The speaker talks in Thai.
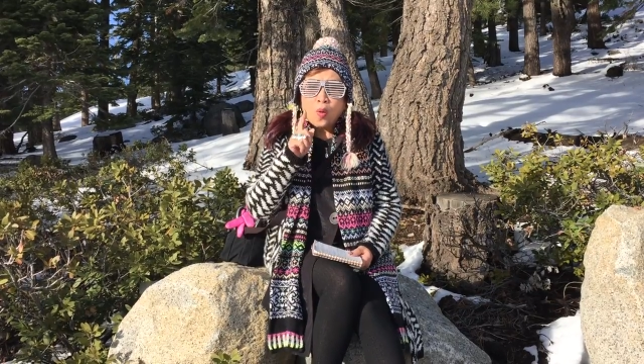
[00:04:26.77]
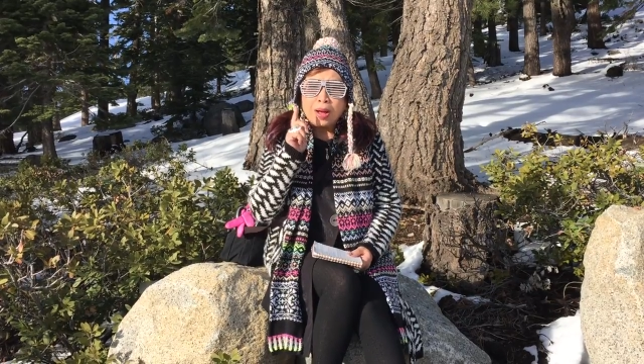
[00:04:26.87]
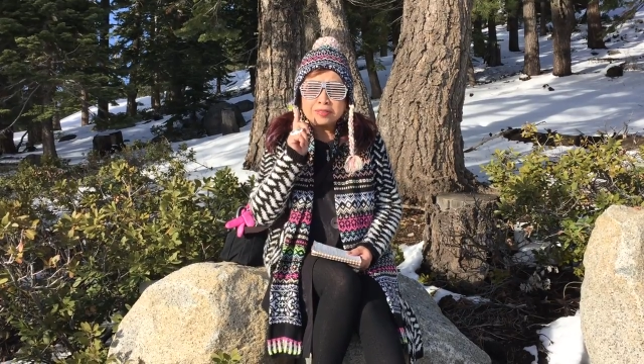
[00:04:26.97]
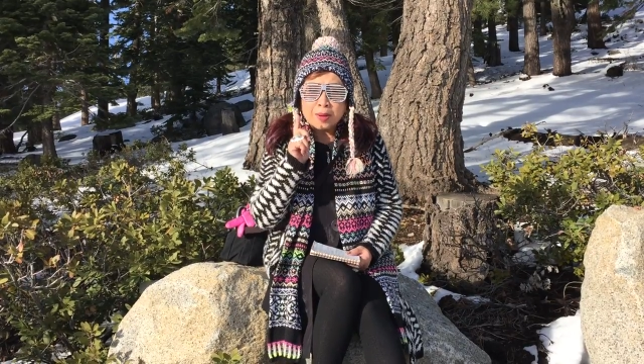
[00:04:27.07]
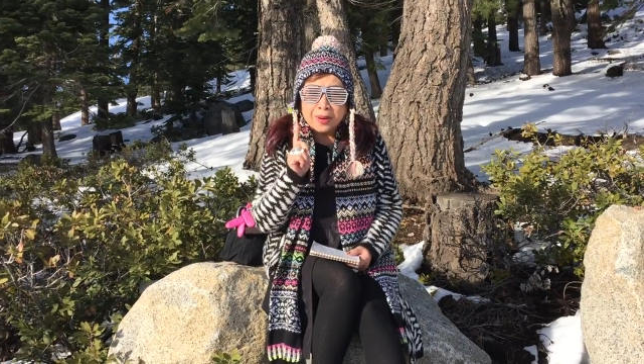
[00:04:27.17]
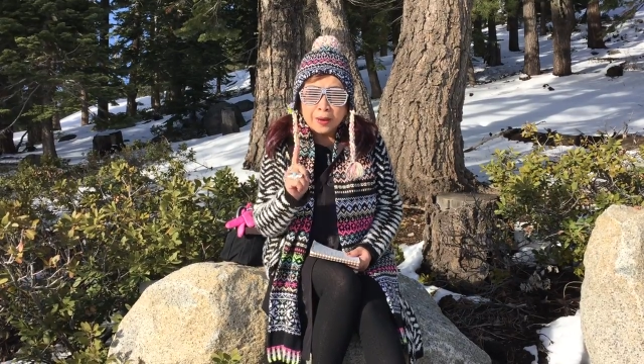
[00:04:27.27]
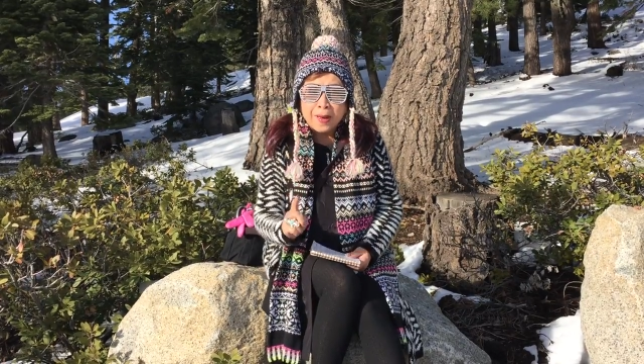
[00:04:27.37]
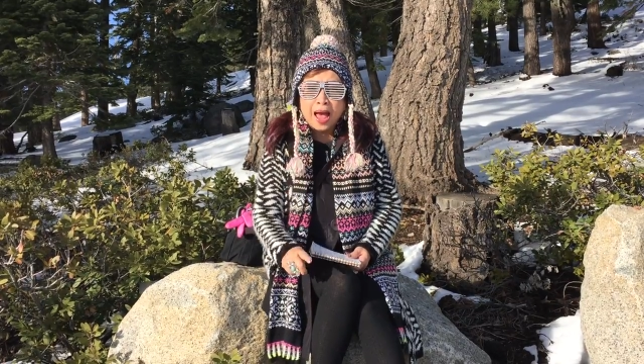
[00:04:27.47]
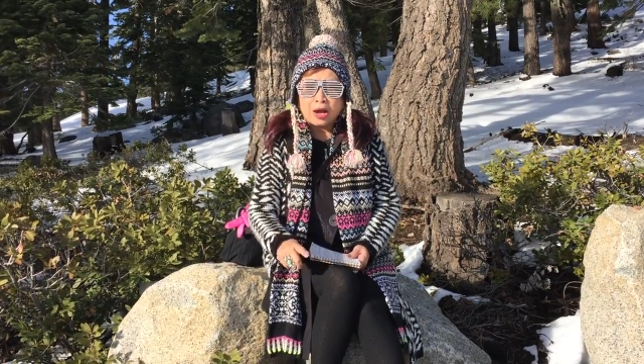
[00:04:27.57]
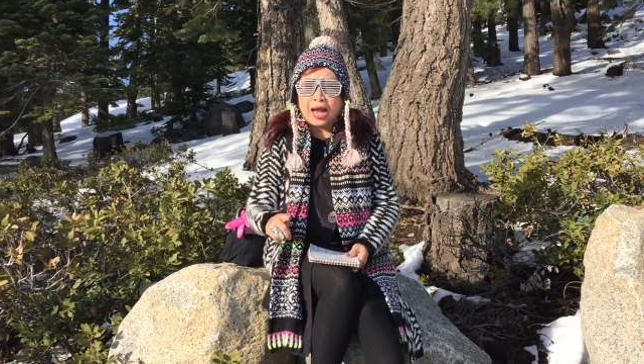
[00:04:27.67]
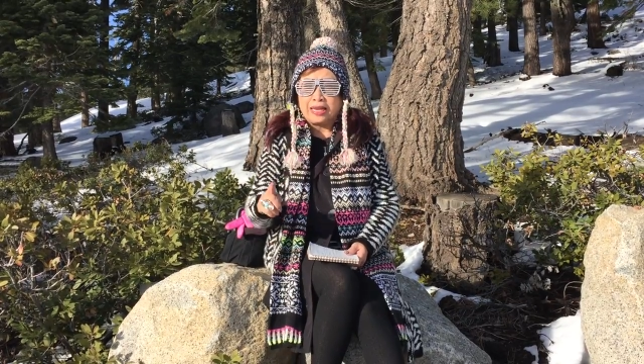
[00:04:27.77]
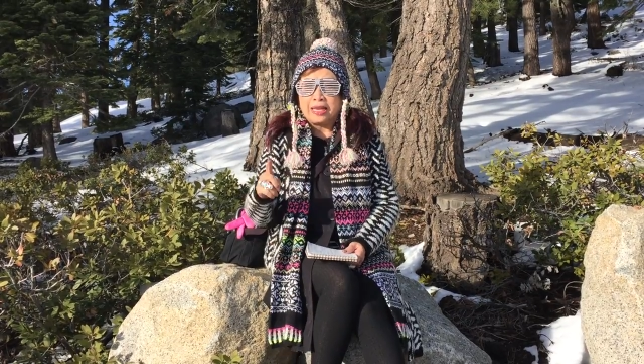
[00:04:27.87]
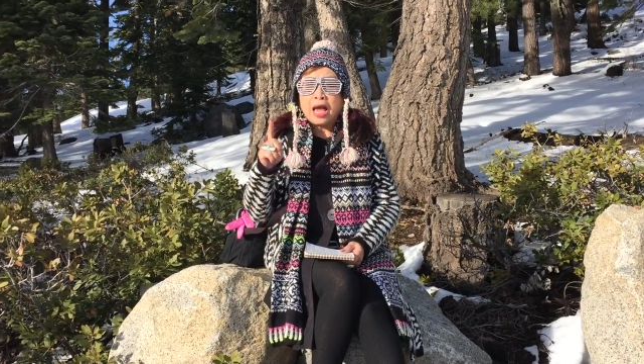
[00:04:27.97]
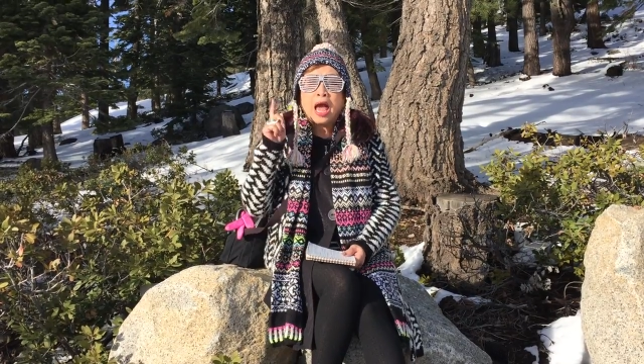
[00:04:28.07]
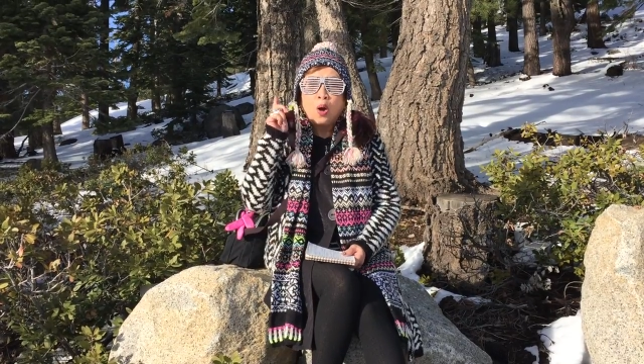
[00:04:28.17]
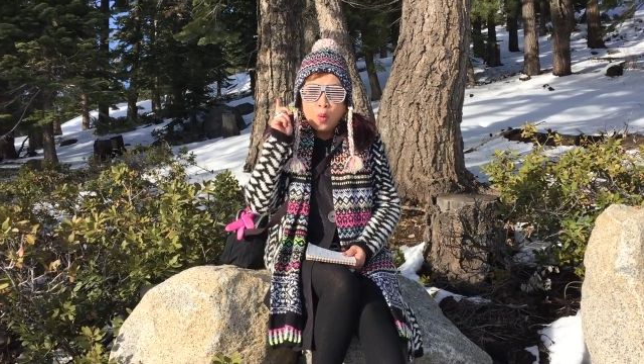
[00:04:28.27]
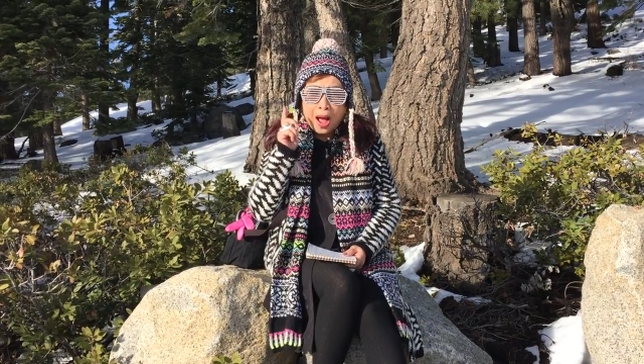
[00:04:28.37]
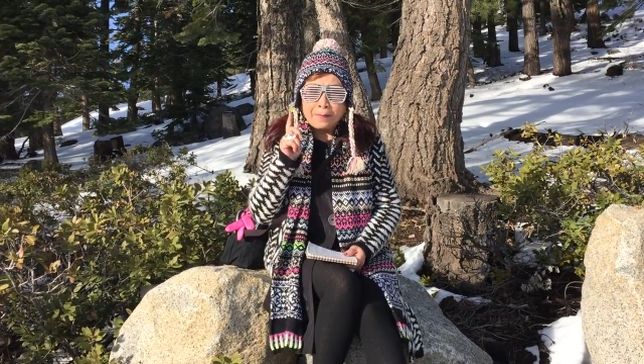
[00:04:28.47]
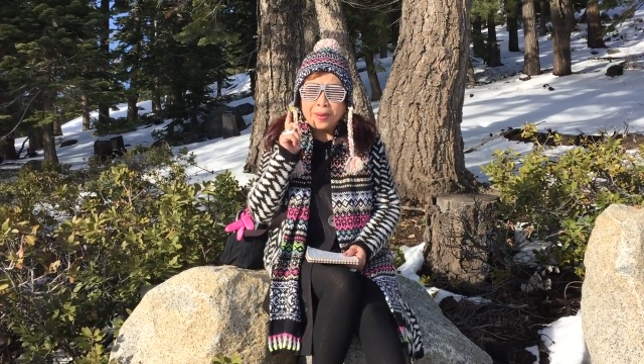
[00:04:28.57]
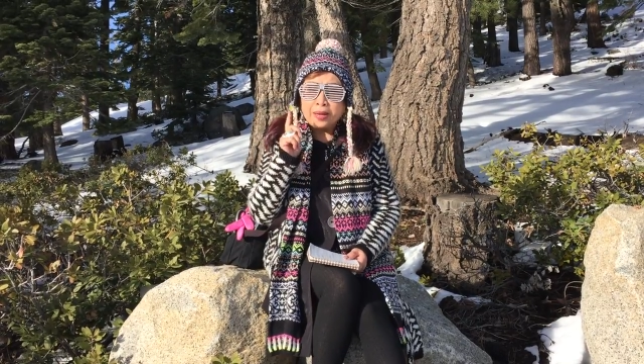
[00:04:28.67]
ความเสมอภาคกันค
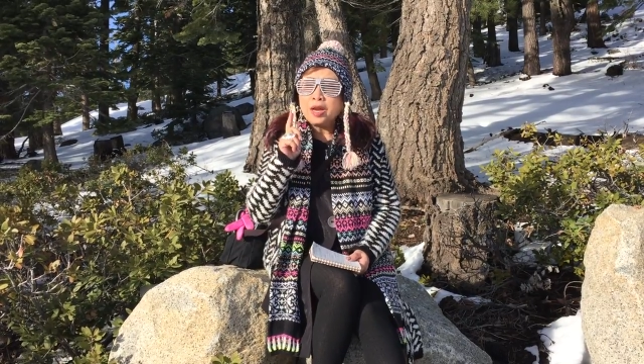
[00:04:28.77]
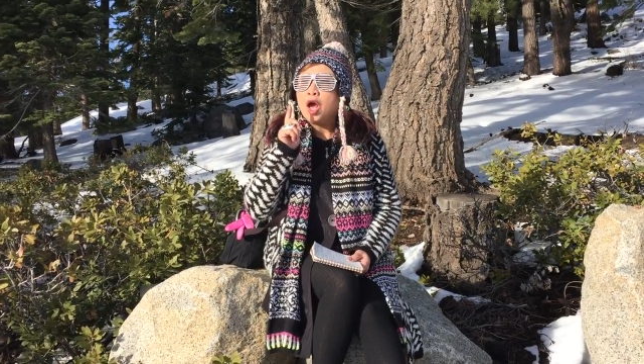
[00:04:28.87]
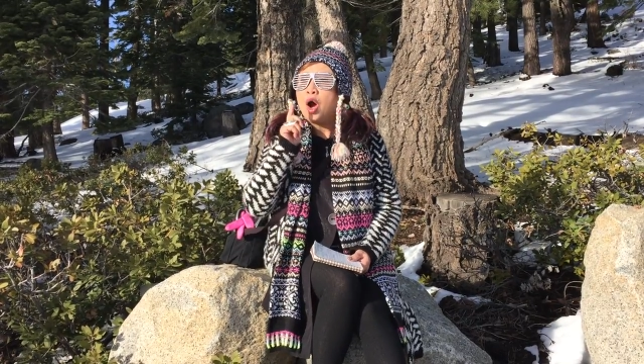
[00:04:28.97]
วามเป็น